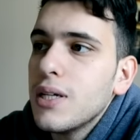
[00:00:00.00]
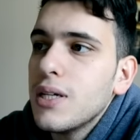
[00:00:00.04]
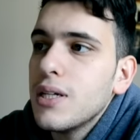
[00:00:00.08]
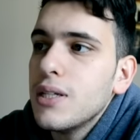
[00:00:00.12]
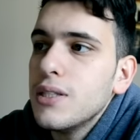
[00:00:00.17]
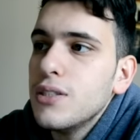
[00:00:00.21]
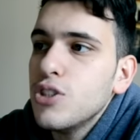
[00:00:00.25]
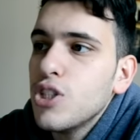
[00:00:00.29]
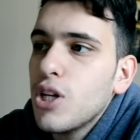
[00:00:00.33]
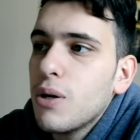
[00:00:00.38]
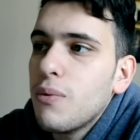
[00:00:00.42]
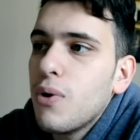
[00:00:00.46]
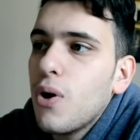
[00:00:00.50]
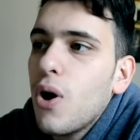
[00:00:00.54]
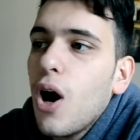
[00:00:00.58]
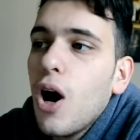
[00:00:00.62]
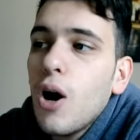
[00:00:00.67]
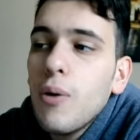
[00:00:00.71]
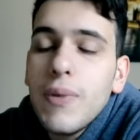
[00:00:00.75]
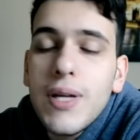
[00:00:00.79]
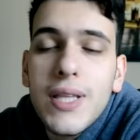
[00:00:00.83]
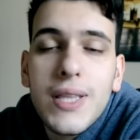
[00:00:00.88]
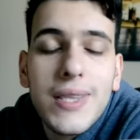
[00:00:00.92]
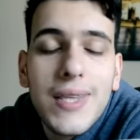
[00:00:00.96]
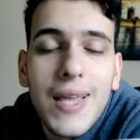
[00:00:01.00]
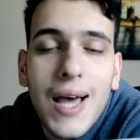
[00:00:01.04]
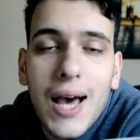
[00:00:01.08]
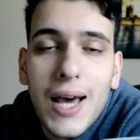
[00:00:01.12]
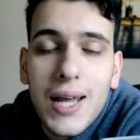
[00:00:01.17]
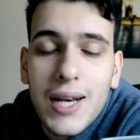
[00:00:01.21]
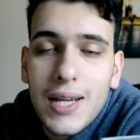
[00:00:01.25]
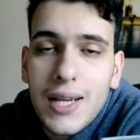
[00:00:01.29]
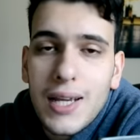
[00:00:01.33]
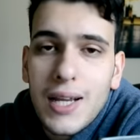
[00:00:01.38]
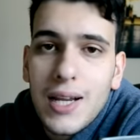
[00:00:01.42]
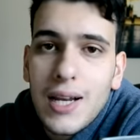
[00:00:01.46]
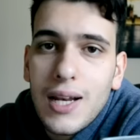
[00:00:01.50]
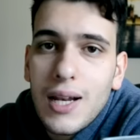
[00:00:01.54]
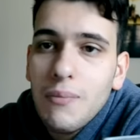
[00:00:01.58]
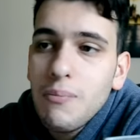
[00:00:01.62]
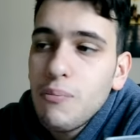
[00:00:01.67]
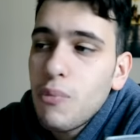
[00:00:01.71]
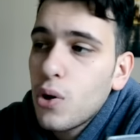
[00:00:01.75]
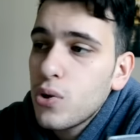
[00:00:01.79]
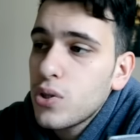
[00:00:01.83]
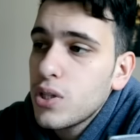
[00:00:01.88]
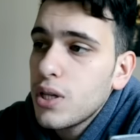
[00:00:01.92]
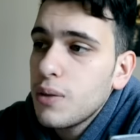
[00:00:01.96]
eh, diciamo, aumentare le
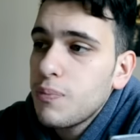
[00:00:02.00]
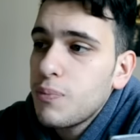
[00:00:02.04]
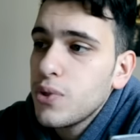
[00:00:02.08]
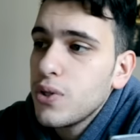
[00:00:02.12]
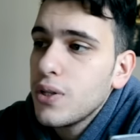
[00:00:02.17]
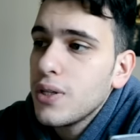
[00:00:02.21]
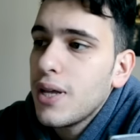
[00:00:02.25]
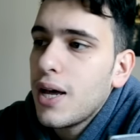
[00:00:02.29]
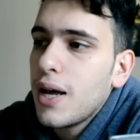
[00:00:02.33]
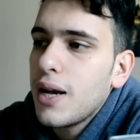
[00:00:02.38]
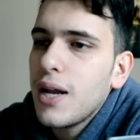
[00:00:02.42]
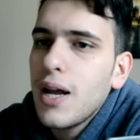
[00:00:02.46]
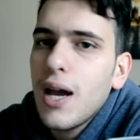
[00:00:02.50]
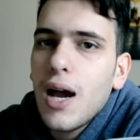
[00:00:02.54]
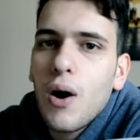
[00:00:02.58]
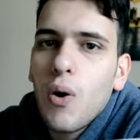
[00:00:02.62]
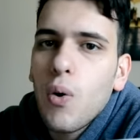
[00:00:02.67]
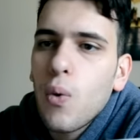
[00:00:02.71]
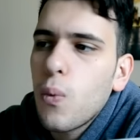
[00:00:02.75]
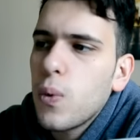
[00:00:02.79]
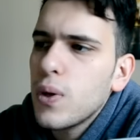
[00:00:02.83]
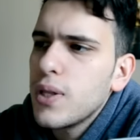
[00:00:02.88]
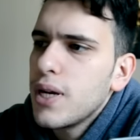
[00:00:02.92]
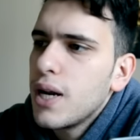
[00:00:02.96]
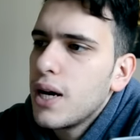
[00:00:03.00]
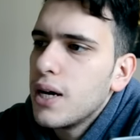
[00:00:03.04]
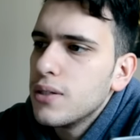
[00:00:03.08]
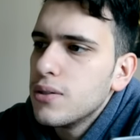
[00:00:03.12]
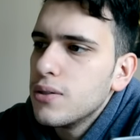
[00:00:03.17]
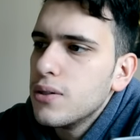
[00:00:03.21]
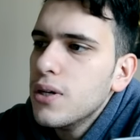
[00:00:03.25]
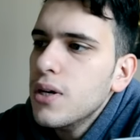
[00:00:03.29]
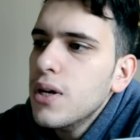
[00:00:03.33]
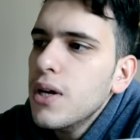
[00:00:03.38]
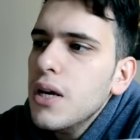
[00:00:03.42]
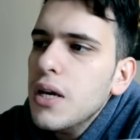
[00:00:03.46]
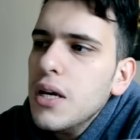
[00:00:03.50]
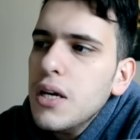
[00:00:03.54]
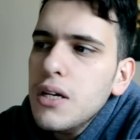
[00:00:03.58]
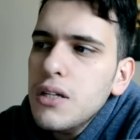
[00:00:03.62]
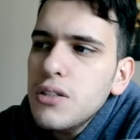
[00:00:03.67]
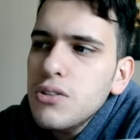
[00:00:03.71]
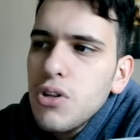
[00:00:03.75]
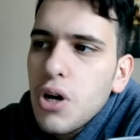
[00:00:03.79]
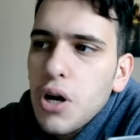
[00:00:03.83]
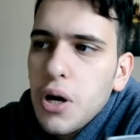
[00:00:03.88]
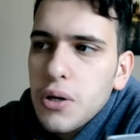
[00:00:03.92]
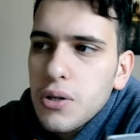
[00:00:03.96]
botte che potete dare a a un quadrato.
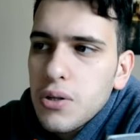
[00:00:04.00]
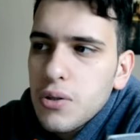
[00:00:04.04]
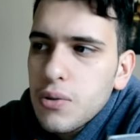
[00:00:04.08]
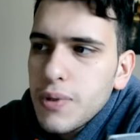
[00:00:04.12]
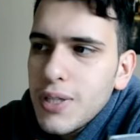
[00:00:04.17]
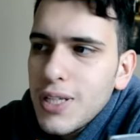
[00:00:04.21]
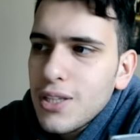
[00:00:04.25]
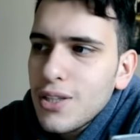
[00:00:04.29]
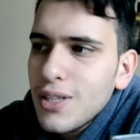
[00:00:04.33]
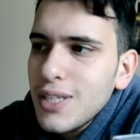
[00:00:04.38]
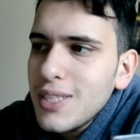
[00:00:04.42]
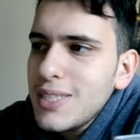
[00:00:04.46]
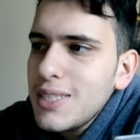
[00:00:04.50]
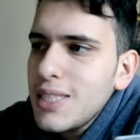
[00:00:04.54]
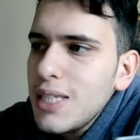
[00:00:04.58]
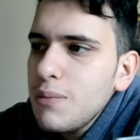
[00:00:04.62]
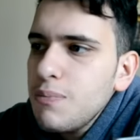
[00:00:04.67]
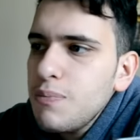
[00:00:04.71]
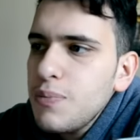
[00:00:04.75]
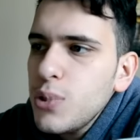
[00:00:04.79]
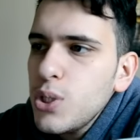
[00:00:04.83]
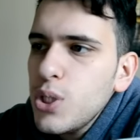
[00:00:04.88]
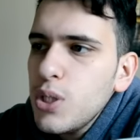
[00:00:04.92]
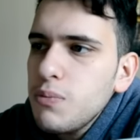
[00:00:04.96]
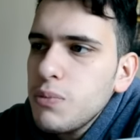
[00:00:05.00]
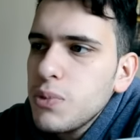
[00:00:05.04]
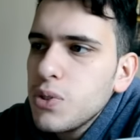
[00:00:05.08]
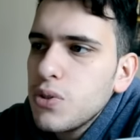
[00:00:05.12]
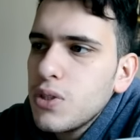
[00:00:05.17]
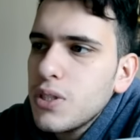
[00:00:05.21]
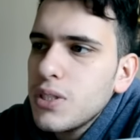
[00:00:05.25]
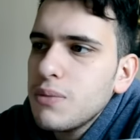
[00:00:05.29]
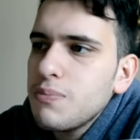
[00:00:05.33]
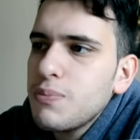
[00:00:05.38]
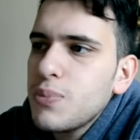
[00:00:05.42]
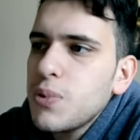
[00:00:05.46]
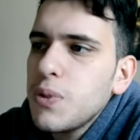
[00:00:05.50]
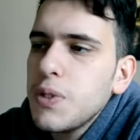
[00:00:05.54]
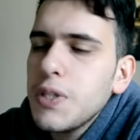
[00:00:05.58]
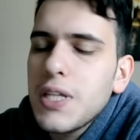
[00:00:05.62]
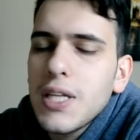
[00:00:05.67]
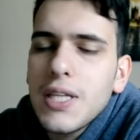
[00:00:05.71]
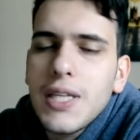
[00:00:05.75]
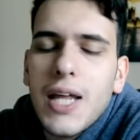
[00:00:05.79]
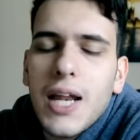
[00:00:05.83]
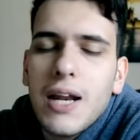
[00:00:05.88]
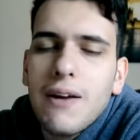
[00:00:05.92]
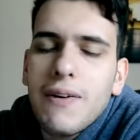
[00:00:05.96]
Il gioco, come detto, è semplice, bisogna semplicemente
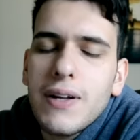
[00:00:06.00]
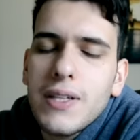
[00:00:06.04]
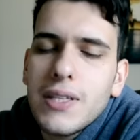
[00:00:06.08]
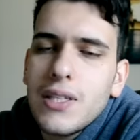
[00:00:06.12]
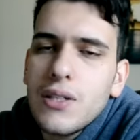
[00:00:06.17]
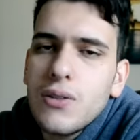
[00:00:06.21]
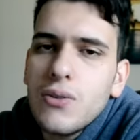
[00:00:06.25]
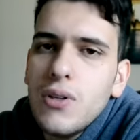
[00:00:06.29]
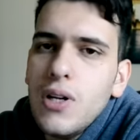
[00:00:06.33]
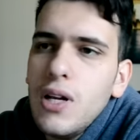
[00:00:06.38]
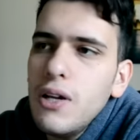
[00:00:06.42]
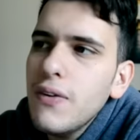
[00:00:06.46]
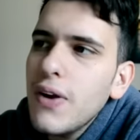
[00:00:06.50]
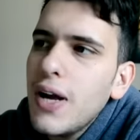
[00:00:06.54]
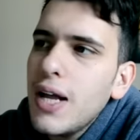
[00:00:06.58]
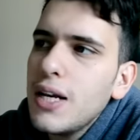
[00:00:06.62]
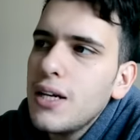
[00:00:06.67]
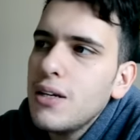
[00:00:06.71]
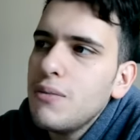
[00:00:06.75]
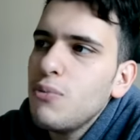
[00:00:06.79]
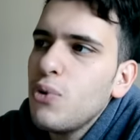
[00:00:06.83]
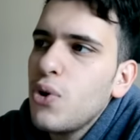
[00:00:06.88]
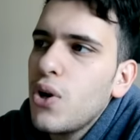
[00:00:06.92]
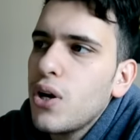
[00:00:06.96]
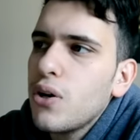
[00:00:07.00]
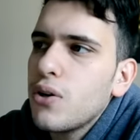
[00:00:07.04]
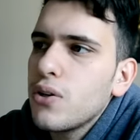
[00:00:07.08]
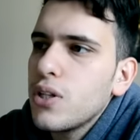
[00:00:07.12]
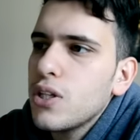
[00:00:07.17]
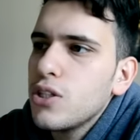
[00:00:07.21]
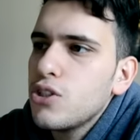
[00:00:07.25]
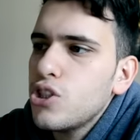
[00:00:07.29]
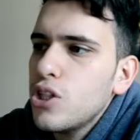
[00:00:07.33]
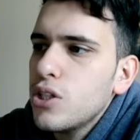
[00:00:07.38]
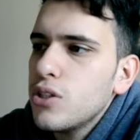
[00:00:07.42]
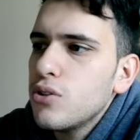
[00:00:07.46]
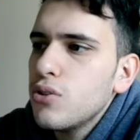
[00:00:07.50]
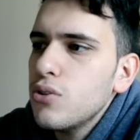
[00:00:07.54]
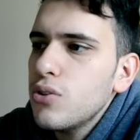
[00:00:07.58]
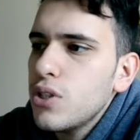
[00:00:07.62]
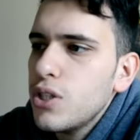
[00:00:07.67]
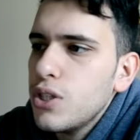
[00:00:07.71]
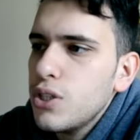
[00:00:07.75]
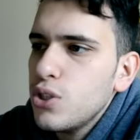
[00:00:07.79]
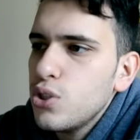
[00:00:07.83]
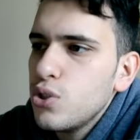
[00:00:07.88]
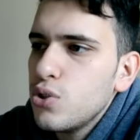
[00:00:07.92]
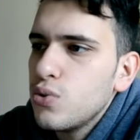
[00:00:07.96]
andare avanti con i livelli, il mio record è
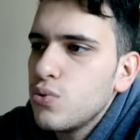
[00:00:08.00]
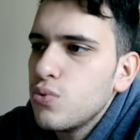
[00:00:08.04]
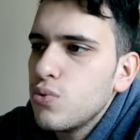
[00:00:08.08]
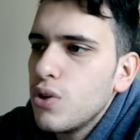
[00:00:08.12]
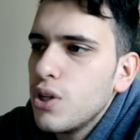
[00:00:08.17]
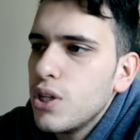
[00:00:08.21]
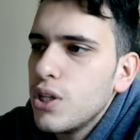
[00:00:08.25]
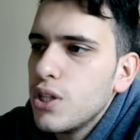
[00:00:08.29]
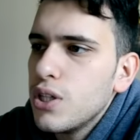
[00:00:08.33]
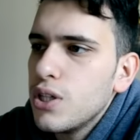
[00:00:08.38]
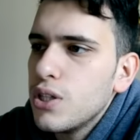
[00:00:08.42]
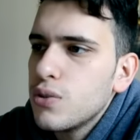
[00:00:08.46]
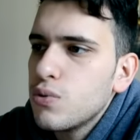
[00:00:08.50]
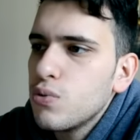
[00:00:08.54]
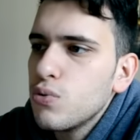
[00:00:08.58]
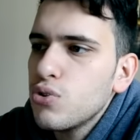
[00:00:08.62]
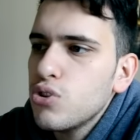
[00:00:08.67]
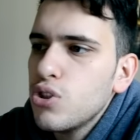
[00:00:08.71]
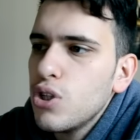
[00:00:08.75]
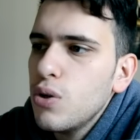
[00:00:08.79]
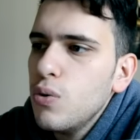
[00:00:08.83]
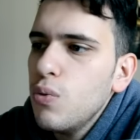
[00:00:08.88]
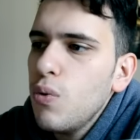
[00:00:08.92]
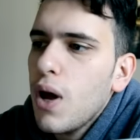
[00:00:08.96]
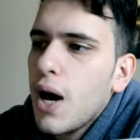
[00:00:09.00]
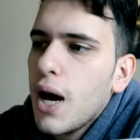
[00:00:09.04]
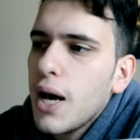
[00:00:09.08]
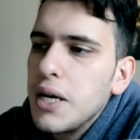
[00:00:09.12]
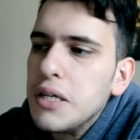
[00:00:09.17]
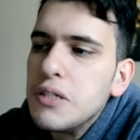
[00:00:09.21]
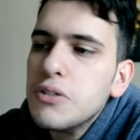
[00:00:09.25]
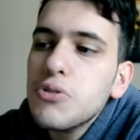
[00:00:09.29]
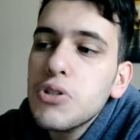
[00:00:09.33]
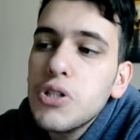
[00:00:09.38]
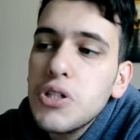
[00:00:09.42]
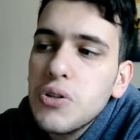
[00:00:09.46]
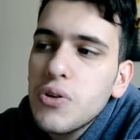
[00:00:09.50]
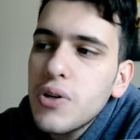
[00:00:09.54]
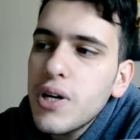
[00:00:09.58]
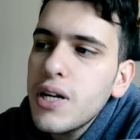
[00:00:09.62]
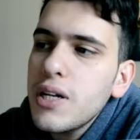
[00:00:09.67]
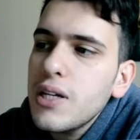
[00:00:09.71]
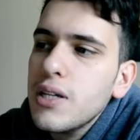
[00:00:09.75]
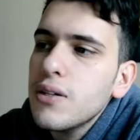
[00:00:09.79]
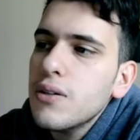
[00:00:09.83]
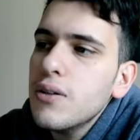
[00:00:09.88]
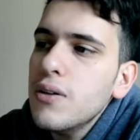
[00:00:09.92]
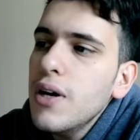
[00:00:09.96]
113 sul, sul cellulare, giochino
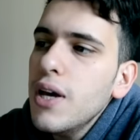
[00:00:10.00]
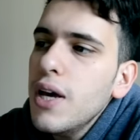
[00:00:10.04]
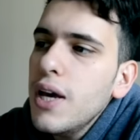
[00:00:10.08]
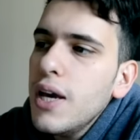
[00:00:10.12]
carino,